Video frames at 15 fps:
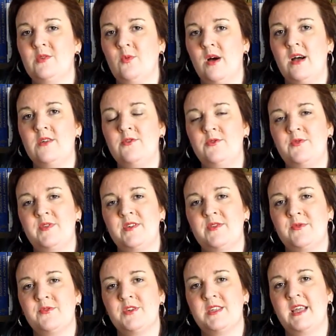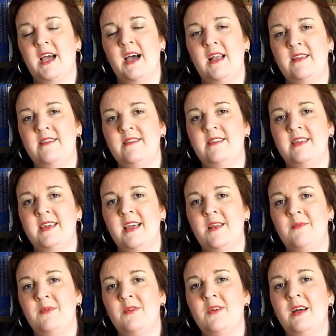Noirs d'une façon générale, c'est
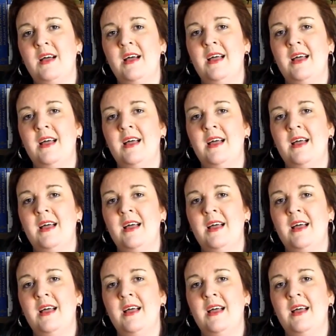également